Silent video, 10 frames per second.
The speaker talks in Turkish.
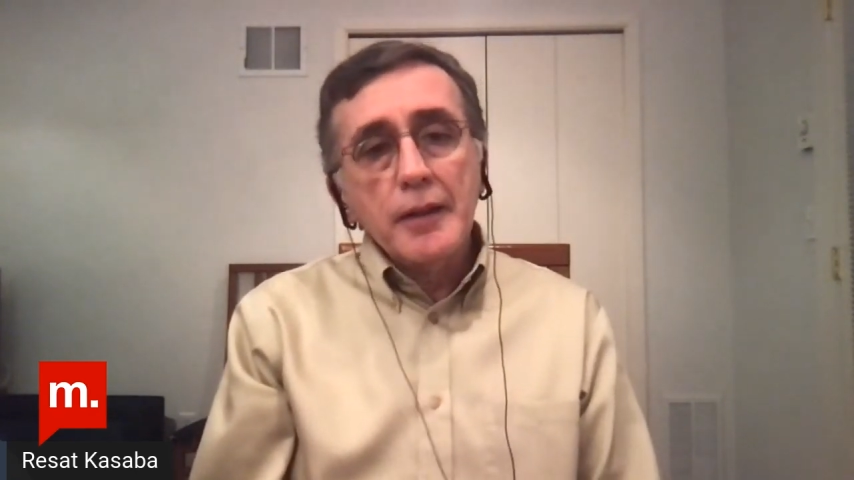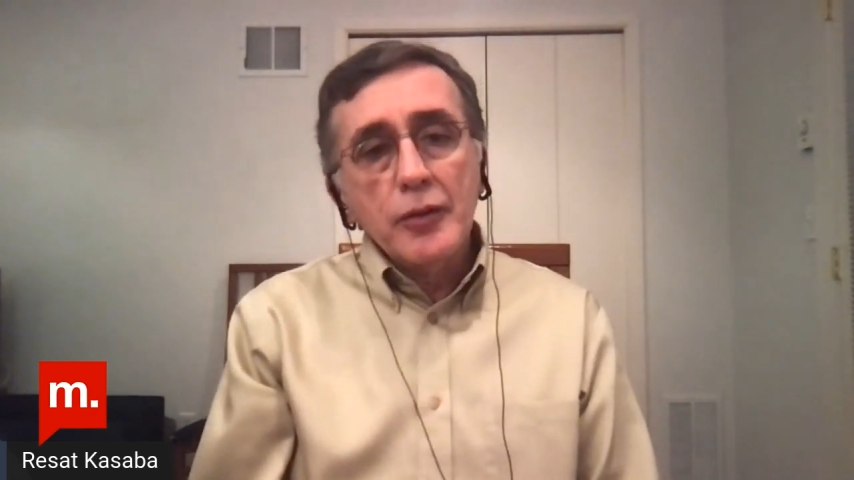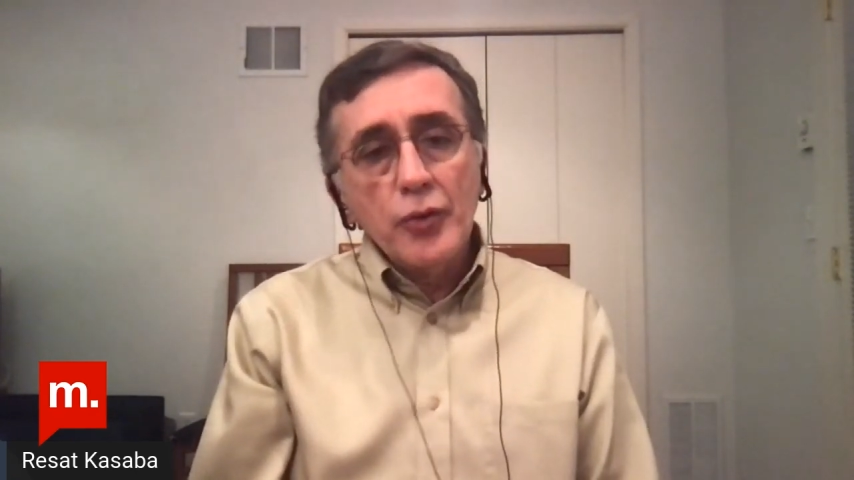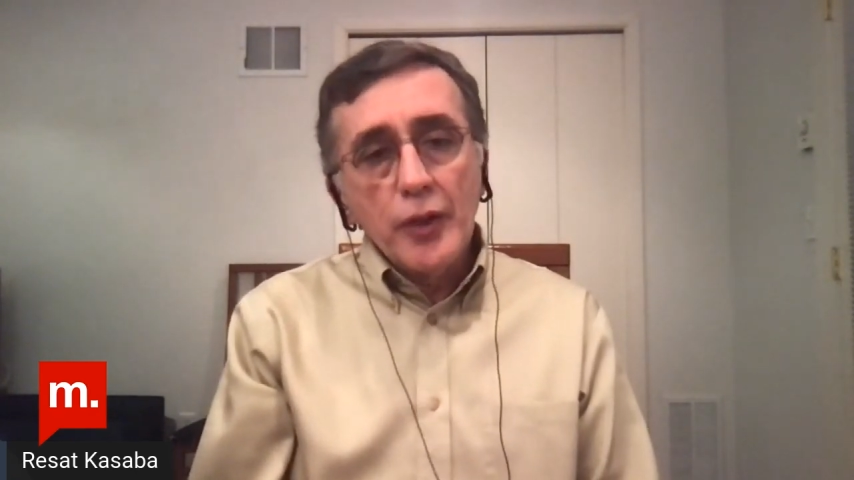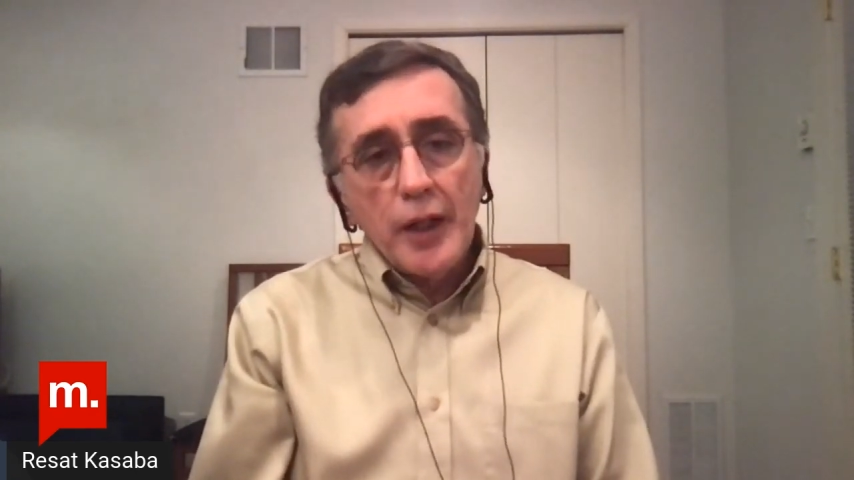
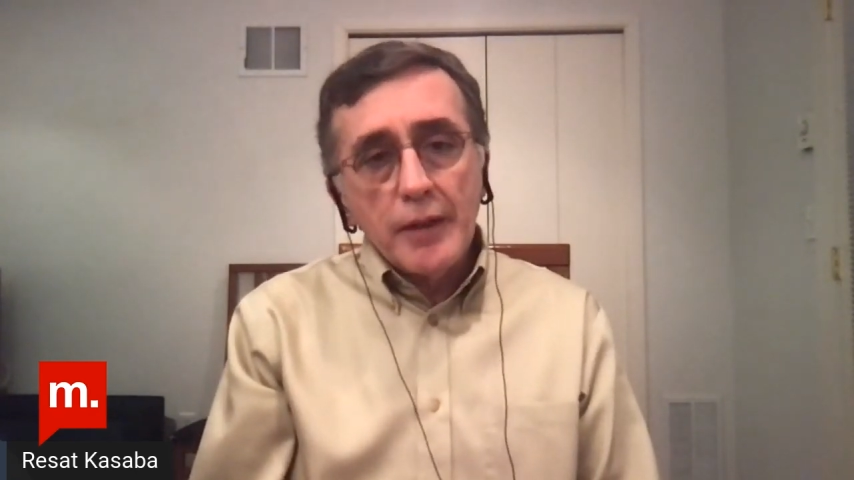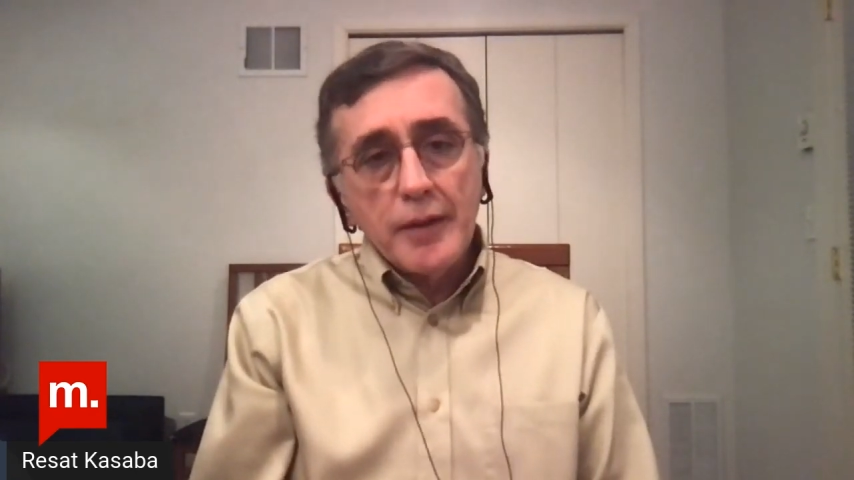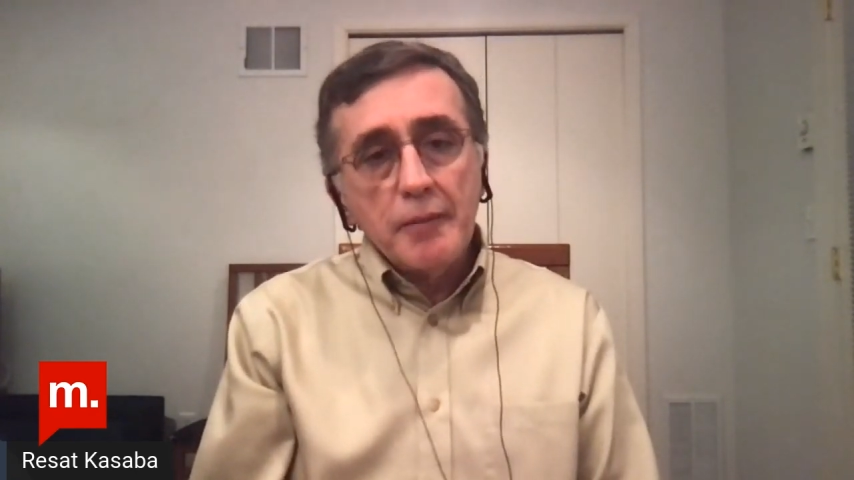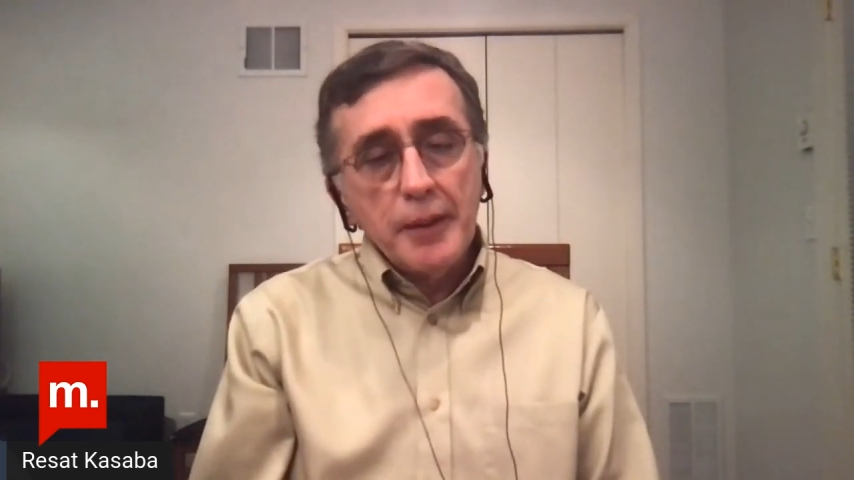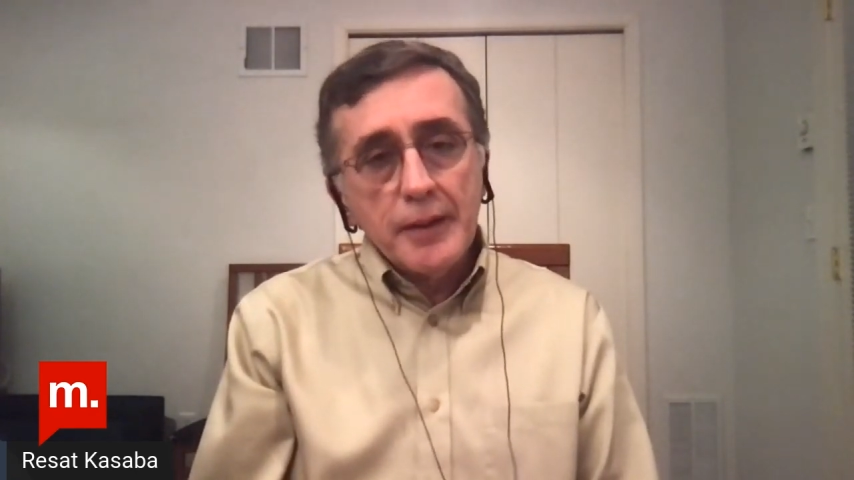
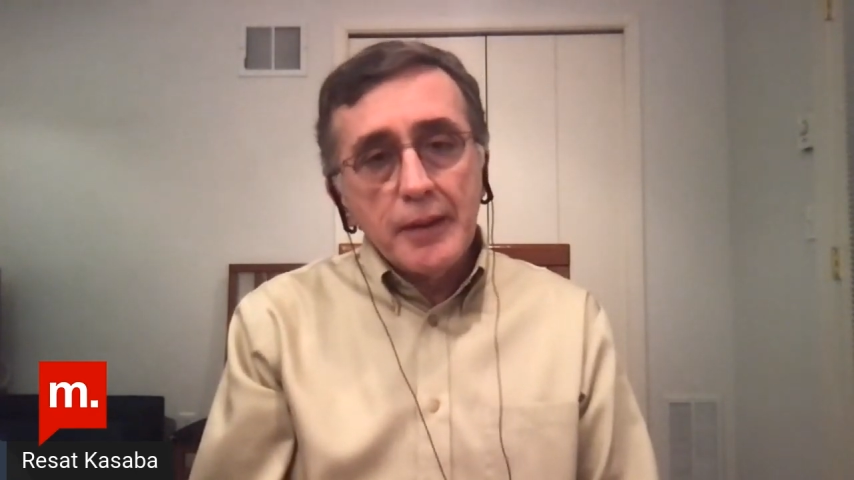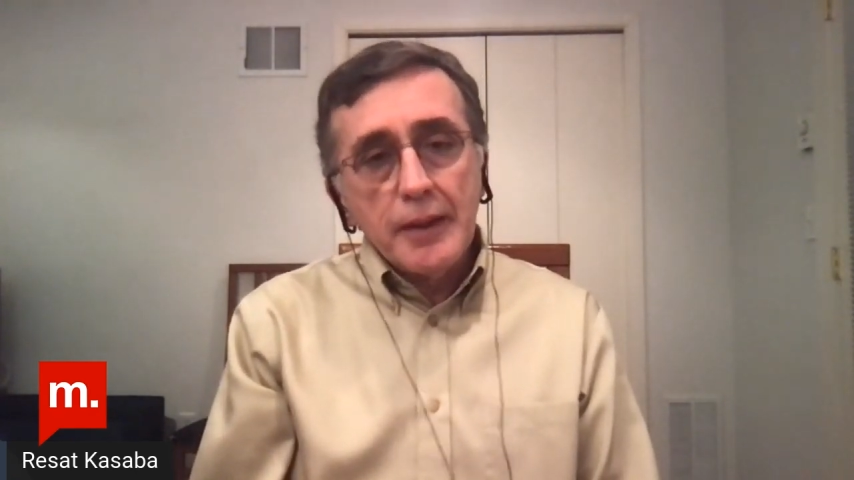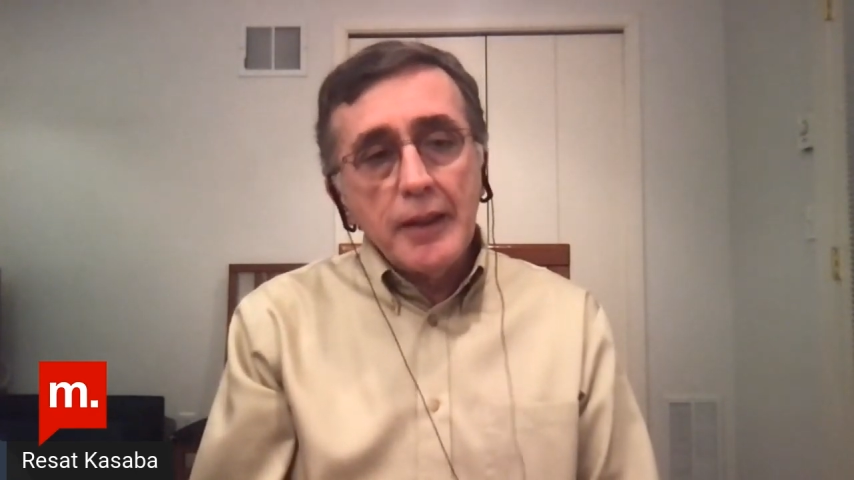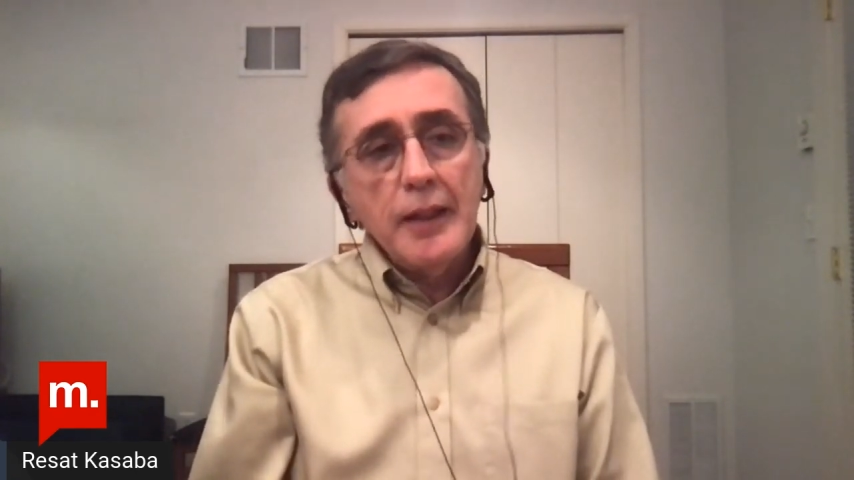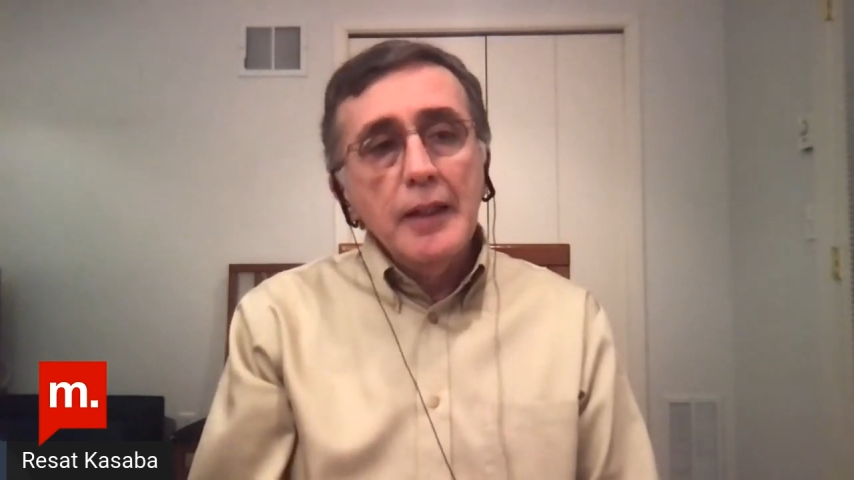dünyada
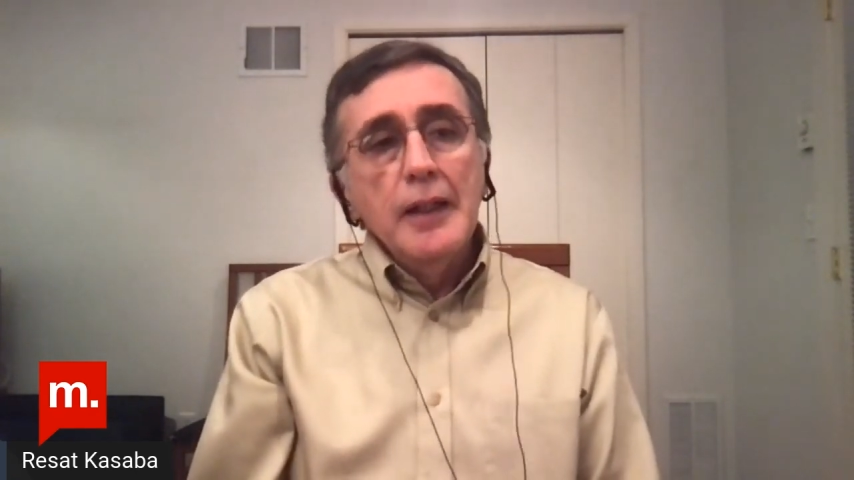batıda.